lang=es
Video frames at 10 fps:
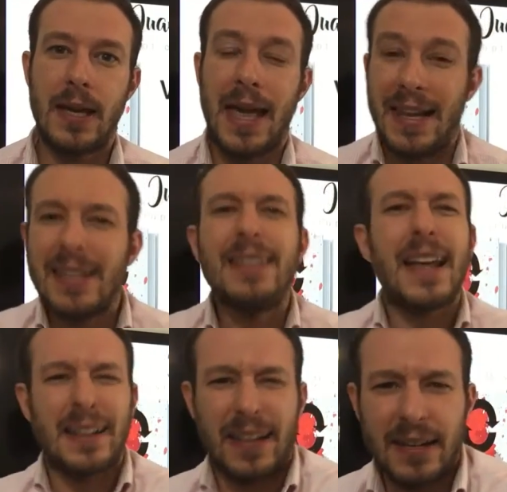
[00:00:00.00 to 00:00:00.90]
el lead
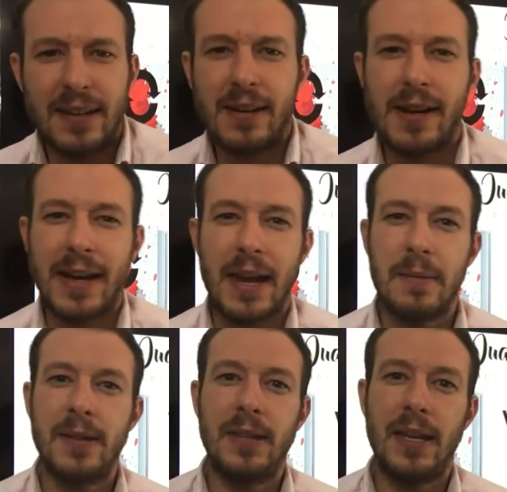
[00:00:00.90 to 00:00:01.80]
nurturing
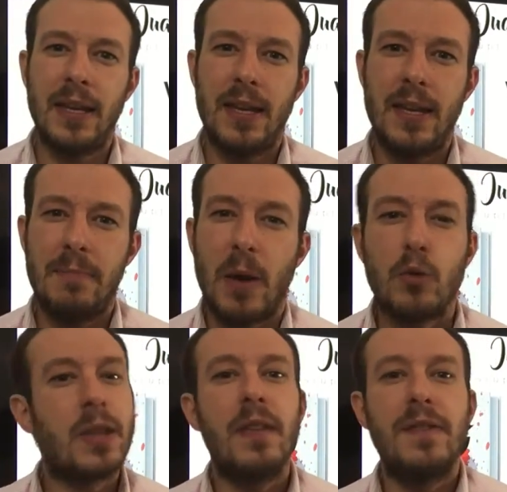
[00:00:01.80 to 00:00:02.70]
realmente eh, me
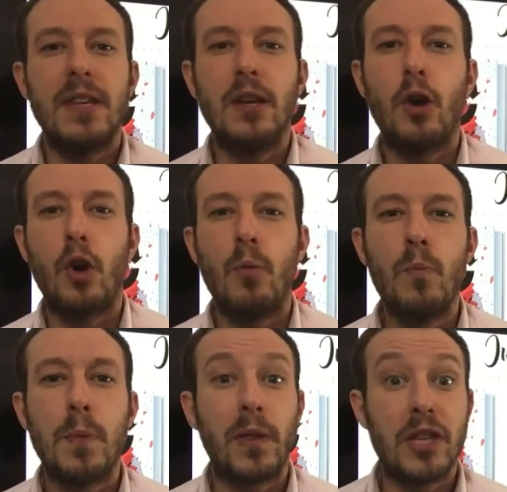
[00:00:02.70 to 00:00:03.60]
gusta definirlo como
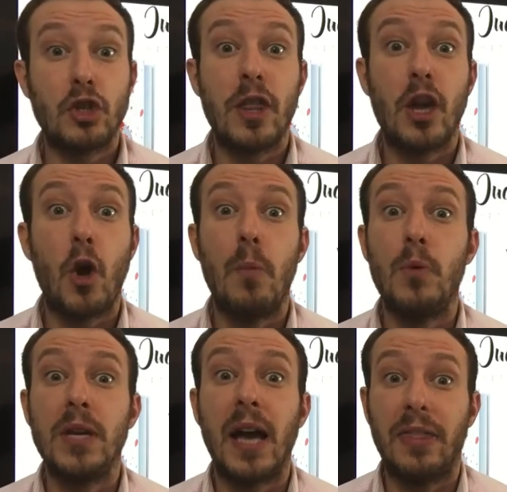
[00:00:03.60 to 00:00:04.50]
un proceso de
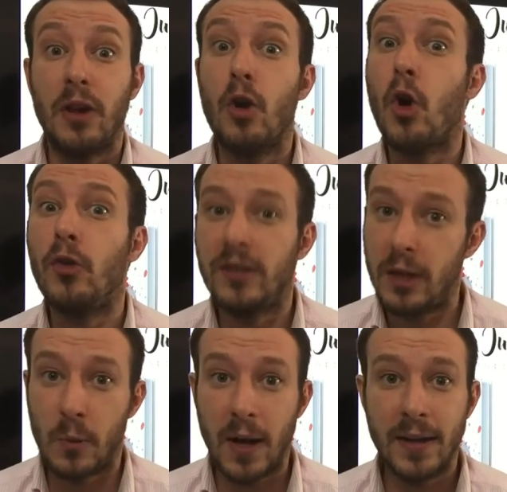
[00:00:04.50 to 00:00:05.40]
comunicación
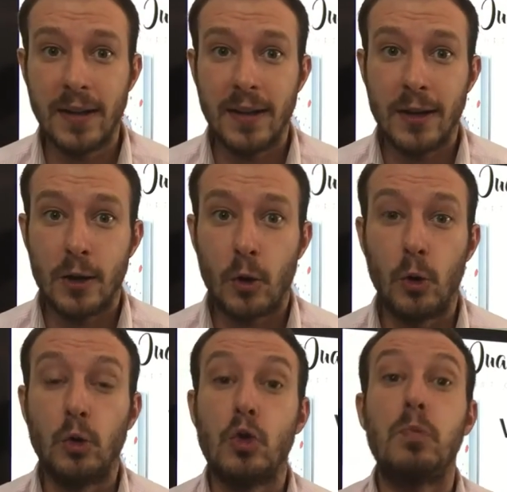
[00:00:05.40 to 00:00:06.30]
continua
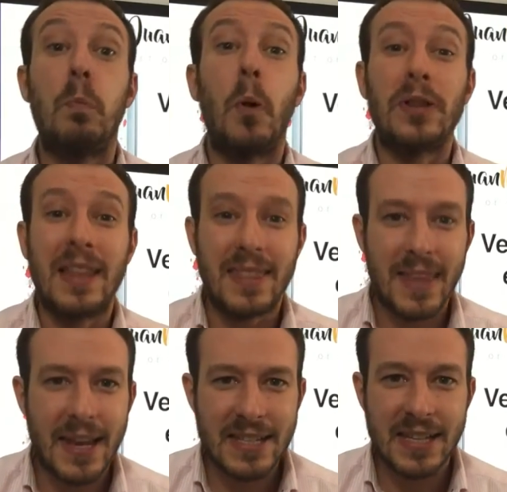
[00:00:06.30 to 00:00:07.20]
con tus
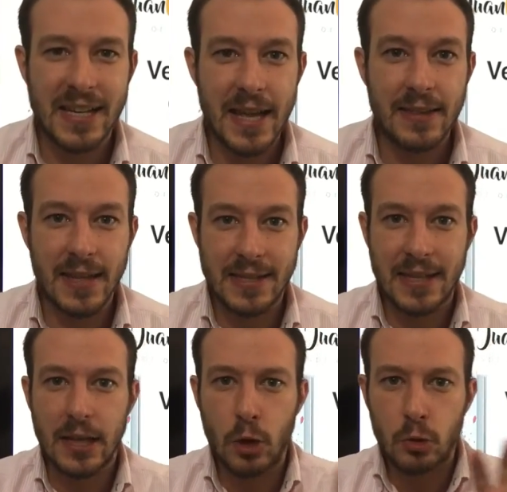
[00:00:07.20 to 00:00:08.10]
potenciales clientes
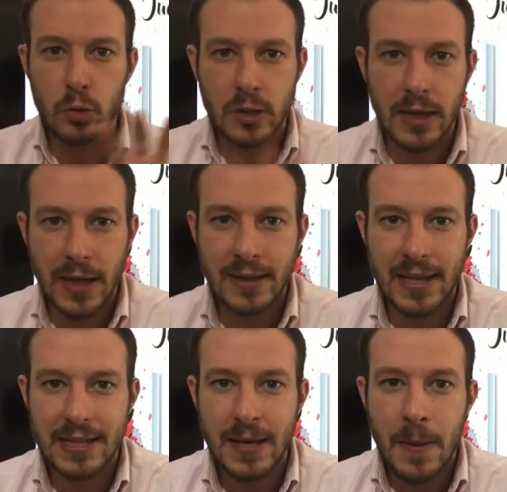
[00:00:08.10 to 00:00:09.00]
y con tus
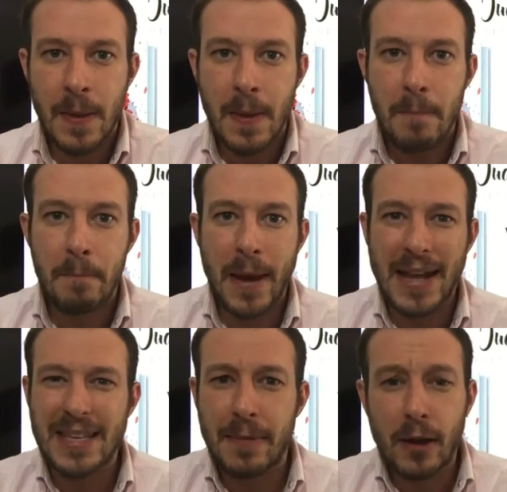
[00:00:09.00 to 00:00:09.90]
clientes para
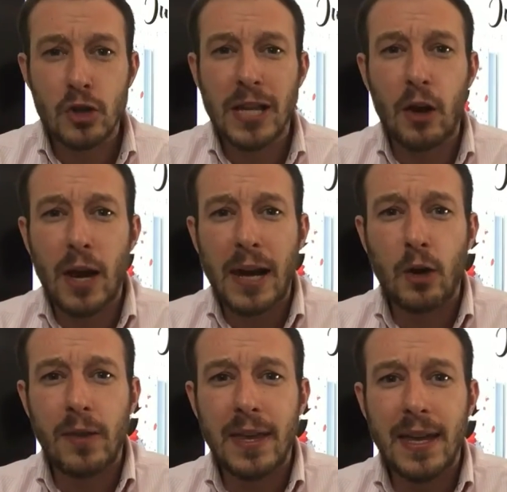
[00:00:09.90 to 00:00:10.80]
llevarlos a lo
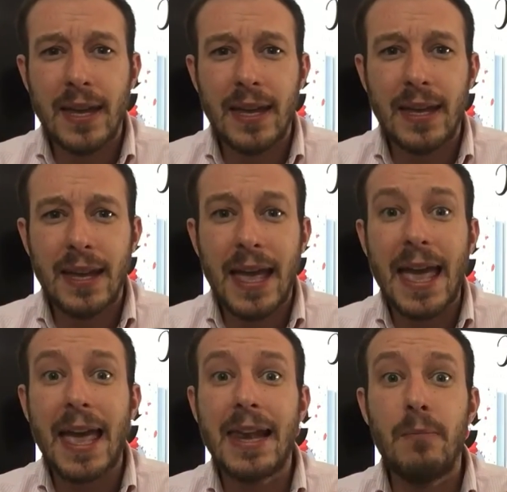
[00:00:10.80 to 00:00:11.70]
largo de
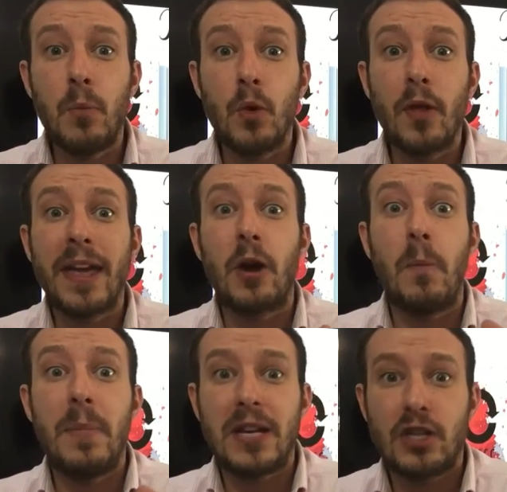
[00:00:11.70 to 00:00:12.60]
el embudo de
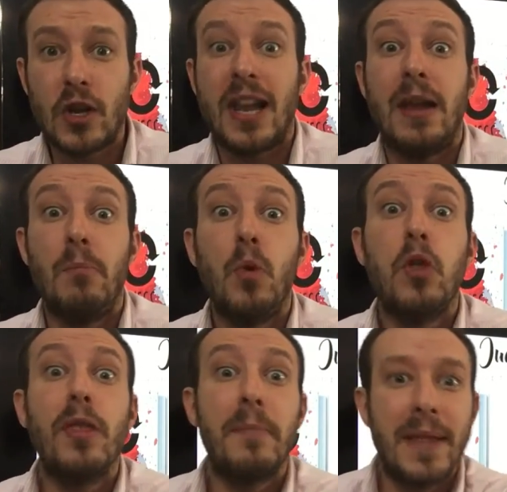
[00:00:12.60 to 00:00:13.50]
conversión, el
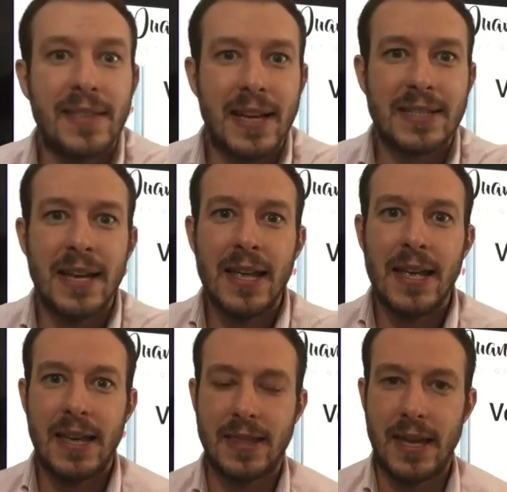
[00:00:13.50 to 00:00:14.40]
embudo de ventas
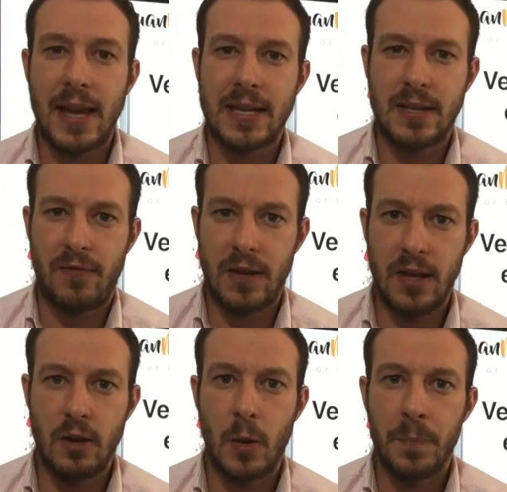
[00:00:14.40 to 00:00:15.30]
que tengas
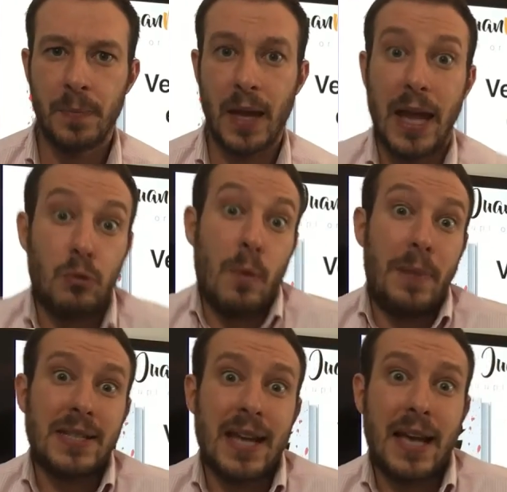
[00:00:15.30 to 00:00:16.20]
definido en tu
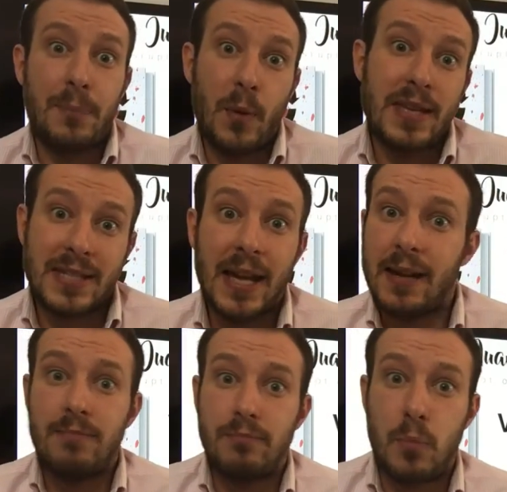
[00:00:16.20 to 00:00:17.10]
empresa, que puede
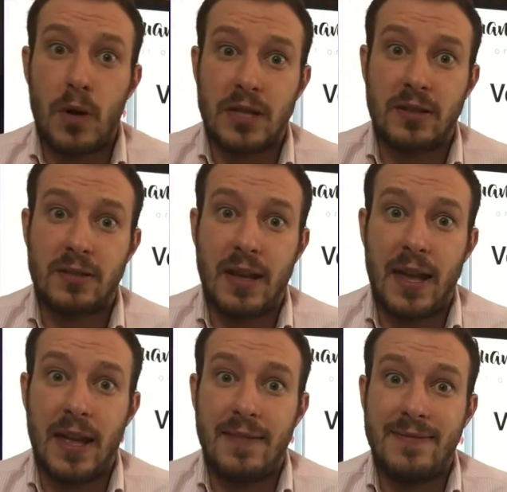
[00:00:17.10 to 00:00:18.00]
ser, pues,
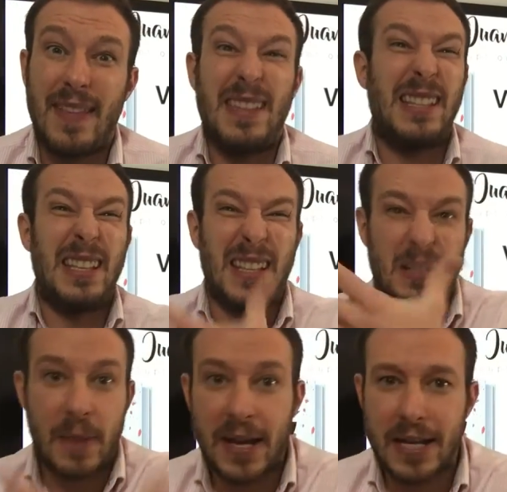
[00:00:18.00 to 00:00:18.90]
eh, de
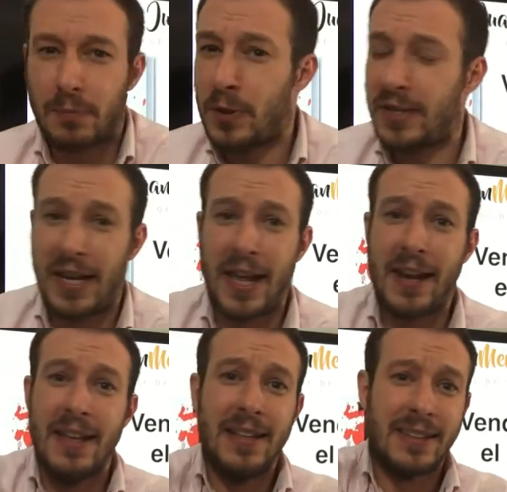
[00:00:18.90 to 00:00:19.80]
distintas maneras. Puedes
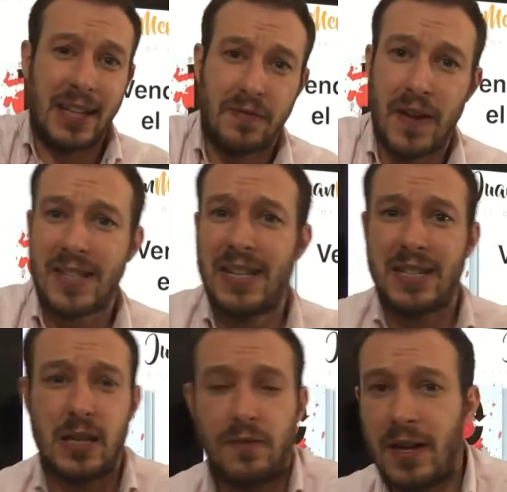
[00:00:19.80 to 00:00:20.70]
tener tres fases,
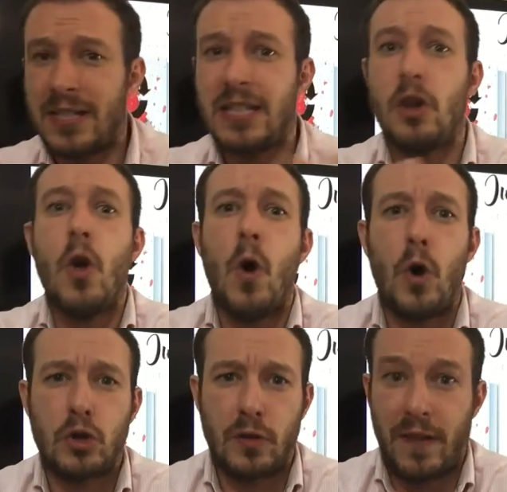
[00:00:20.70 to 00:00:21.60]
seis fases,
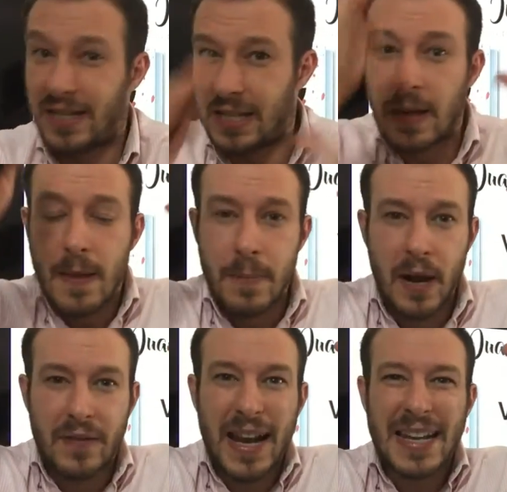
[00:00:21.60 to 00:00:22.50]
ocho fases. Pero
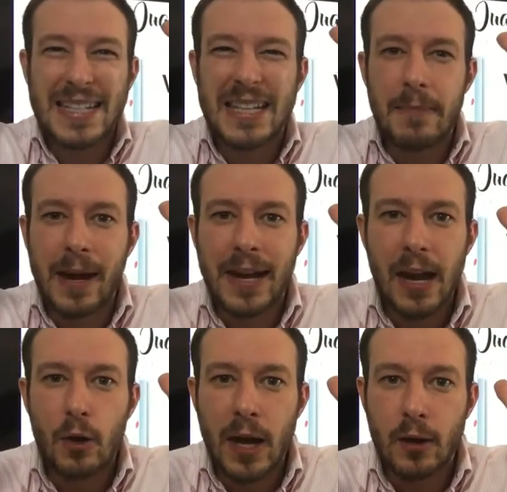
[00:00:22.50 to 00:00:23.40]
al final es llevarle
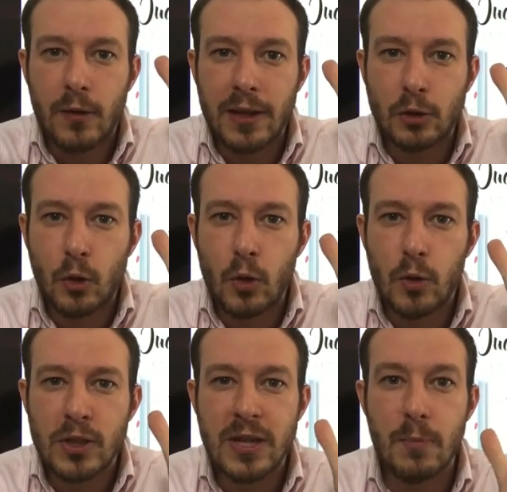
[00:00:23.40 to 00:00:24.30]
a lo largo de
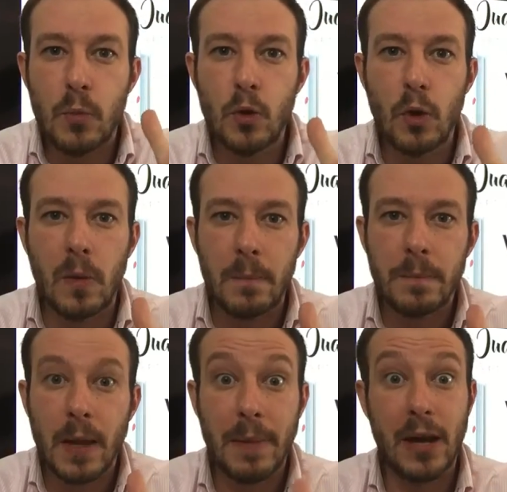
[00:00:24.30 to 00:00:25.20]
todo ese embudo
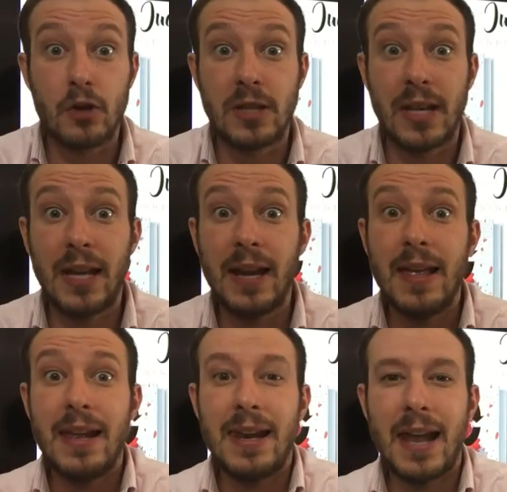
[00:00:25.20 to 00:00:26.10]
para conseguir
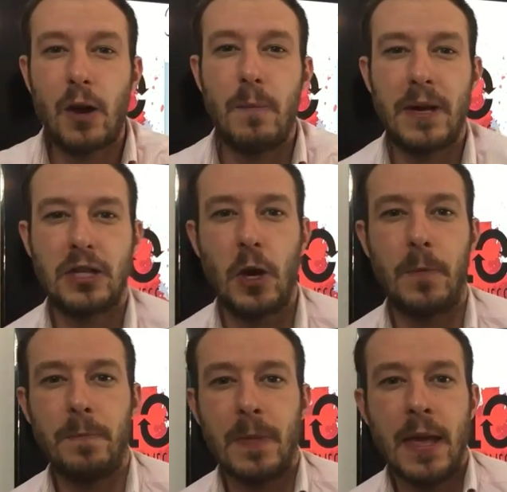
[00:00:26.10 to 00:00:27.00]
la conversión.